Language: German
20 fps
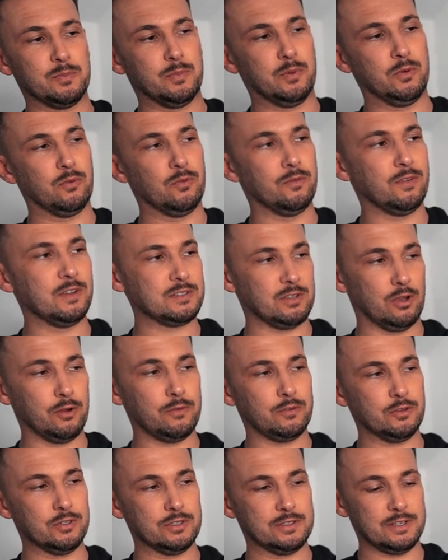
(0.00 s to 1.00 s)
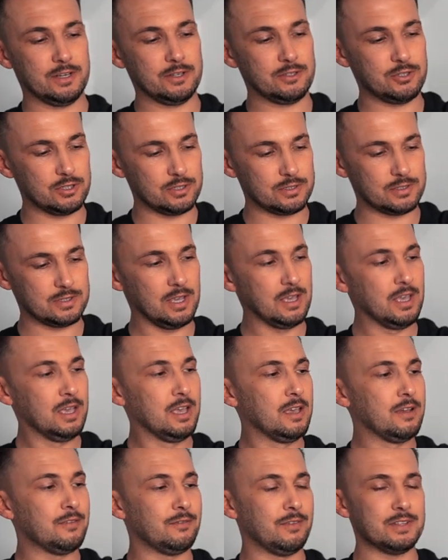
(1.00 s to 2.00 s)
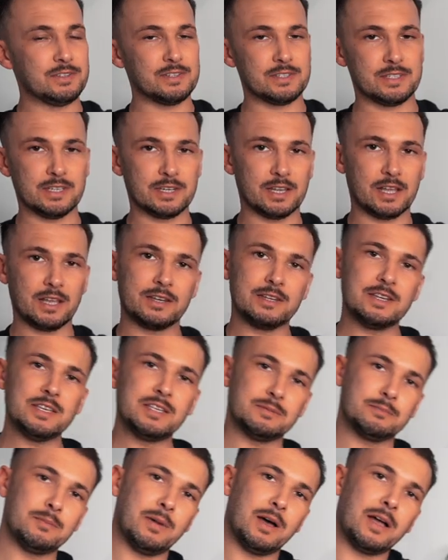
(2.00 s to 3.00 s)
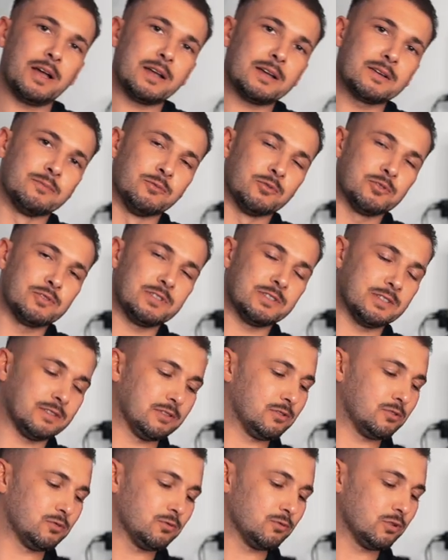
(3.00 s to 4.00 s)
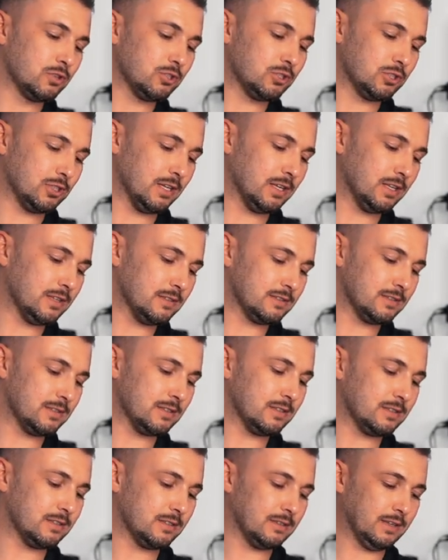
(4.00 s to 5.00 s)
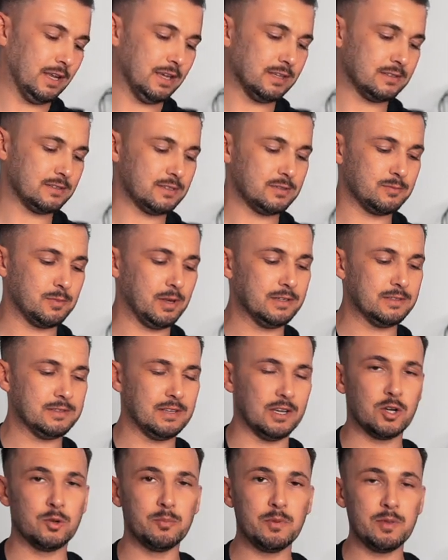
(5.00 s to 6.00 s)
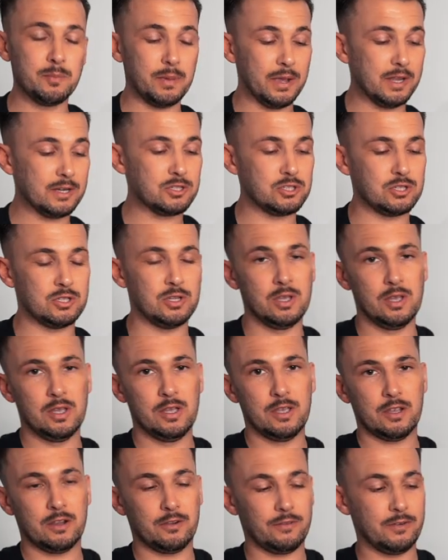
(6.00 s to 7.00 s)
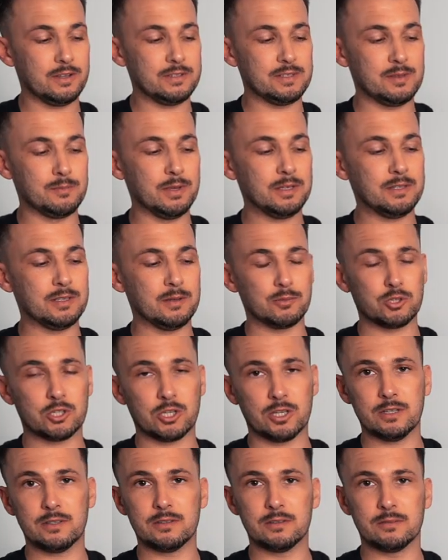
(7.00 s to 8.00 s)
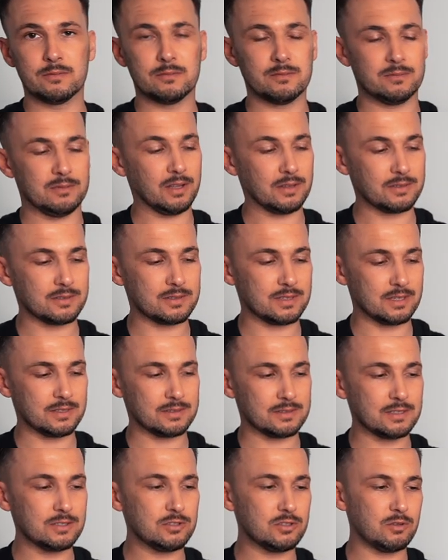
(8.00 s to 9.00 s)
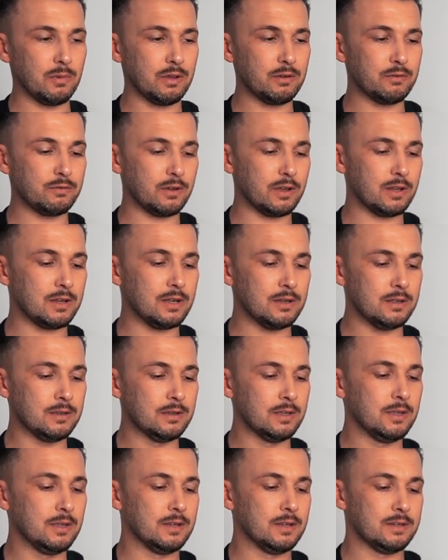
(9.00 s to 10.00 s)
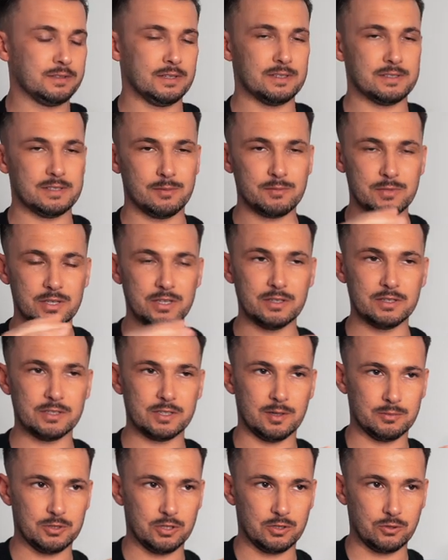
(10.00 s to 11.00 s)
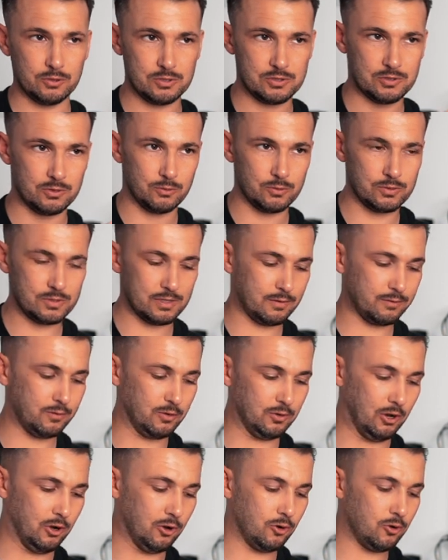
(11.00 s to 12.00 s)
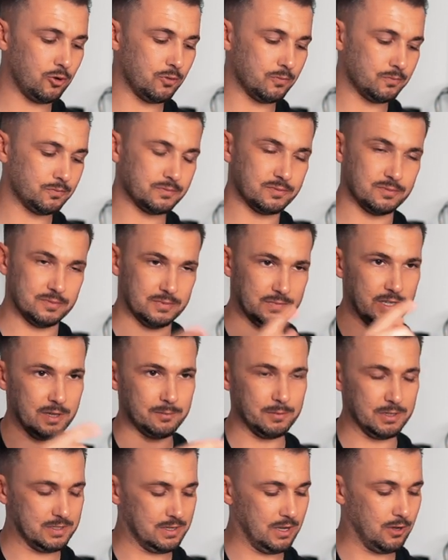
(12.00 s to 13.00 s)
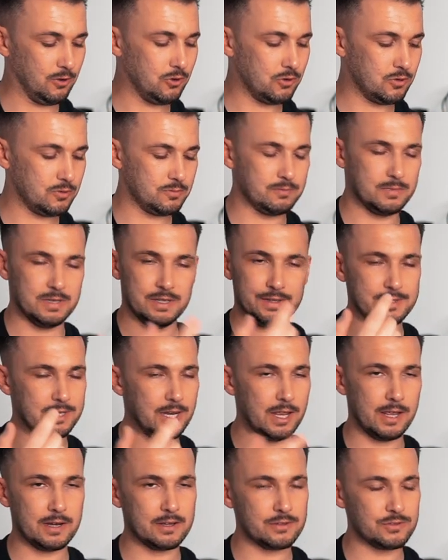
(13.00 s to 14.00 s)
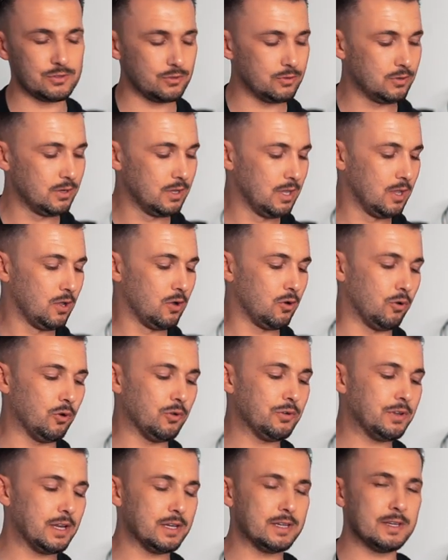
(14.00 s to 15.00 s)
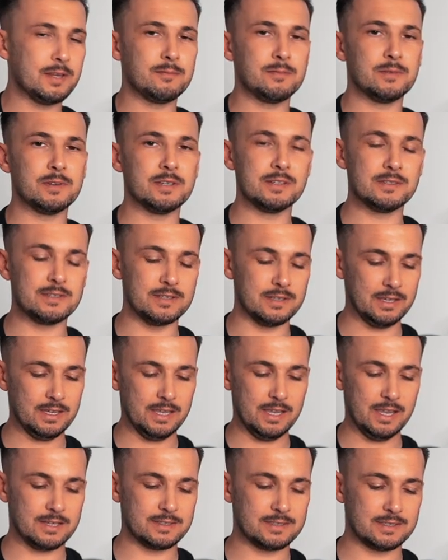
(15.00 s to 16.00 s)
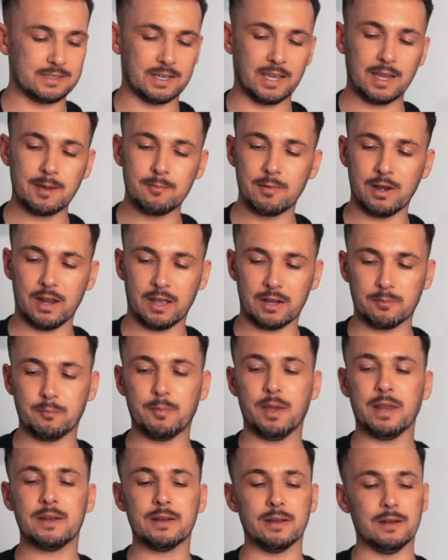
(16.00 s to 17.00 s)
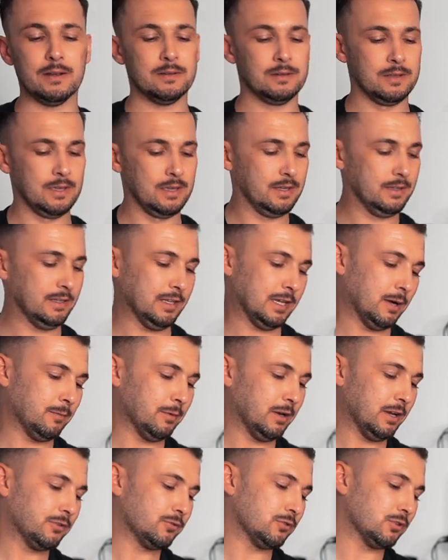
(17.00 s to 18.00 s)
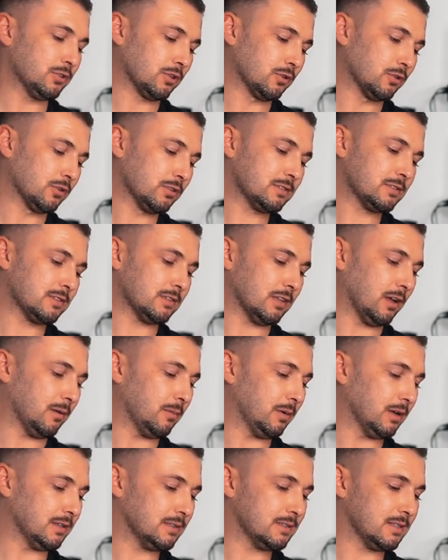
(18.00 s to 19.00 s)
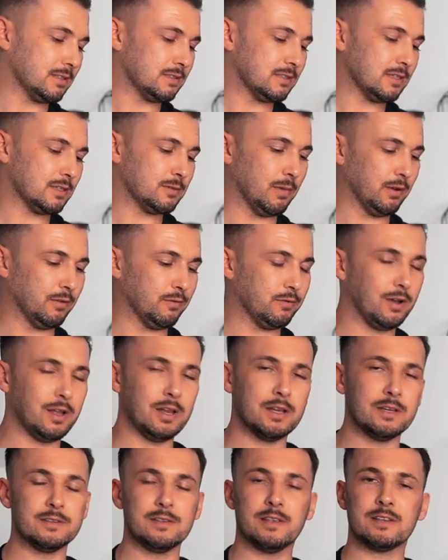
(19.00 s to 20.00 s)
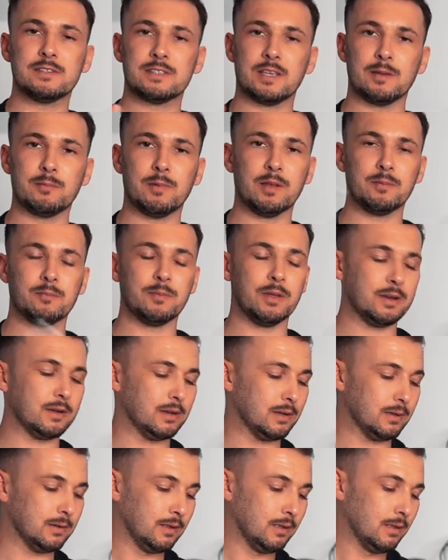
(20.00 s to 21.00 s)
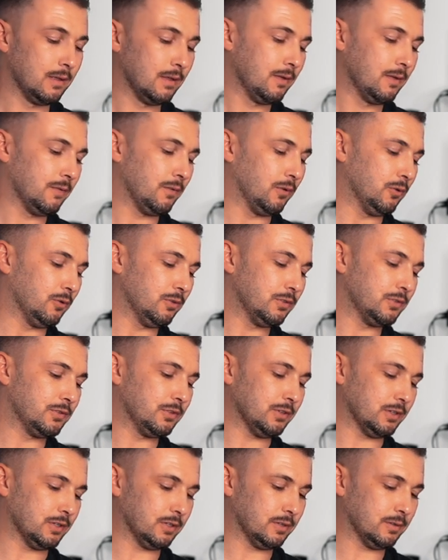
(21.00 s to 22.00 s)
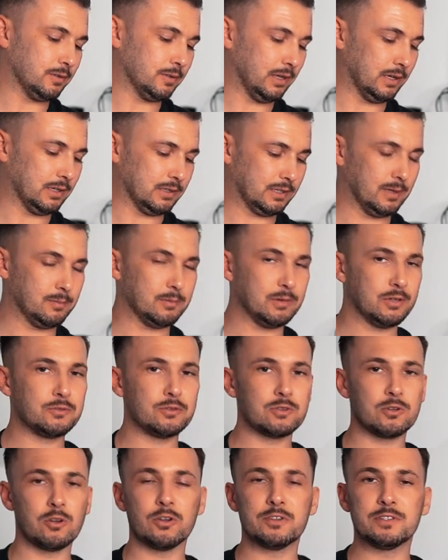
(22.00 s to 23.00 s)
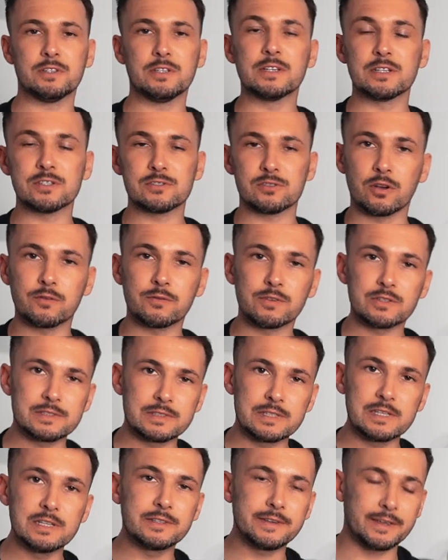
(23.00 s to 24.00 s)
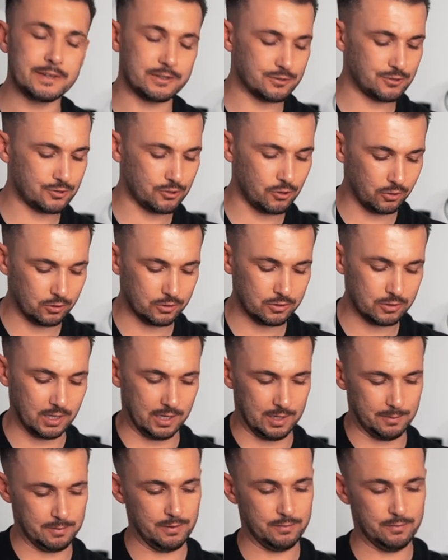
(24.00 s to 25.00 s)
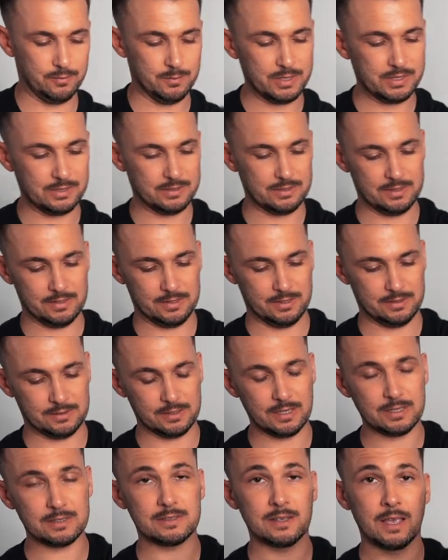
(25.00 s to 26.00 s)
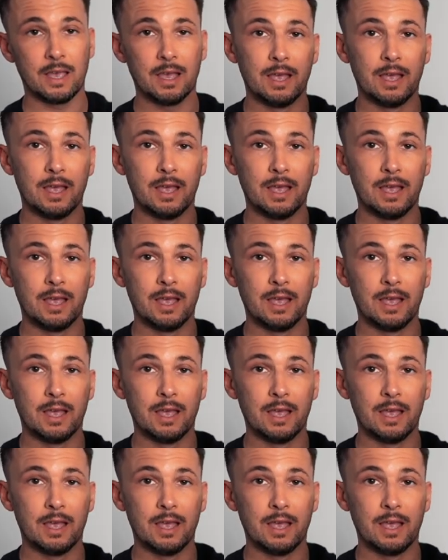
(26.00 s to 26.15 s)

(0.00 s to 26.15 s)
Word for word: Pullover, ist auch von Essentials. Was ich hier dran nicht mag, muss ich zugestehen, sind erstens mal dieser Gummipatch quasi mitten im Schritt. Das ist jetzt nicht so mein Fall. Das haben die, ich habe die kurzen Hosen davon auch, die haben das auch ist leider so. Und halt eben diese extrem langen Bändel, die kann man natürlich kürzen, aber ist jetzt nicht mein Fall, diese extrem langen Bändel. Und äh, ja, gibt natürlich Leute, die das irgendwie stiltechnisch rocken, aber für mich ist es jetzt nichts.